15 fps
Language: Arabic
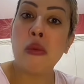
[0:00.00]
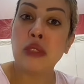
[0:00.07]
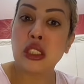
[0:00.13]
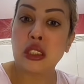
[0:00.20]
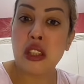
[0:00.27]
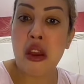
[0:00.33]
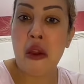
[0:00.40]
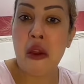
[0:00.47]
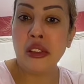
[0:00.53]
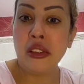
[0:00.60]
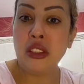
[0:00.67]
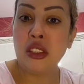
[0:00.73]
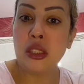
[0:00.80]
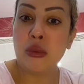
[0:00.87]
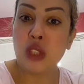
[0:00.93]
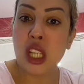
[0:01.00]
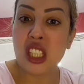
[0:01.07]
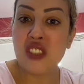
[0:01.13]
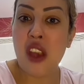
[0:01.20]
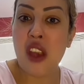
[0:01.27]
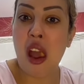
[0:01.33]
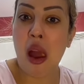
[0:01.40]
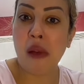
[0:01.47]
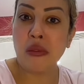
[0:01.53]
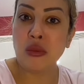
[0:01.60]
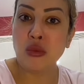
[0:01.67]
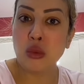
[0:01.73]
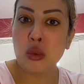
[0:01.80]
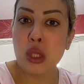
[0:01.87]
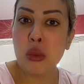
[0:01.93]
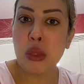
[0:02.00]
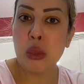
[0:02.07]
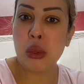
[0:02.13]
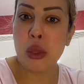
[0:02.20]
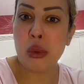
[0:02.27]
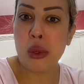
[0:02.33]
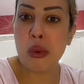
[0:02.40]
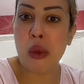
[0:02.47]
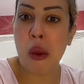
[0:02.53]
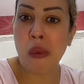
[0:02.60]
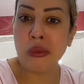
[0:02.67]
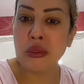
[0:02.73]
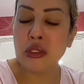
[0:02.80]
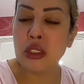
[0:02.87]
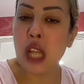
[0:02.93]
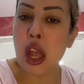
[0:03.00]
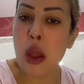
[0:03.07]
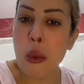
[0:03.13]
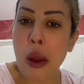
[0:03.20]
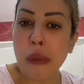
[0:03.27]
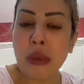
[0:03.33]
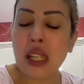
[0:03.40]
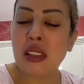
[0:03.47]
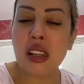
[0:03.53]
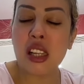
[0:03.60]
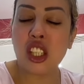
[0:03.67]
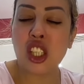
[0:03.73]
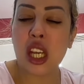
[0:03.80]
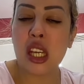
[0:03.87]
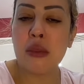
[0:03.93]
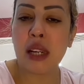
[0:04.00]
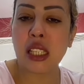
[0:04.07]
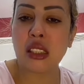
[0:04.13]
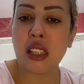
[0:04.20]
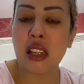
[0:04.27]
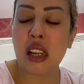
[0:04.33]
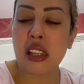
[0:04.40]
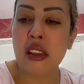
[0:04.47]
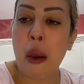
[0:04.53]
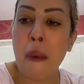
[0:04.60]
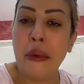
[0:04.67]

عملت انا مشات فيها بلي بلي بلي بلي بلي بغا نطلع شهيبه قالت الله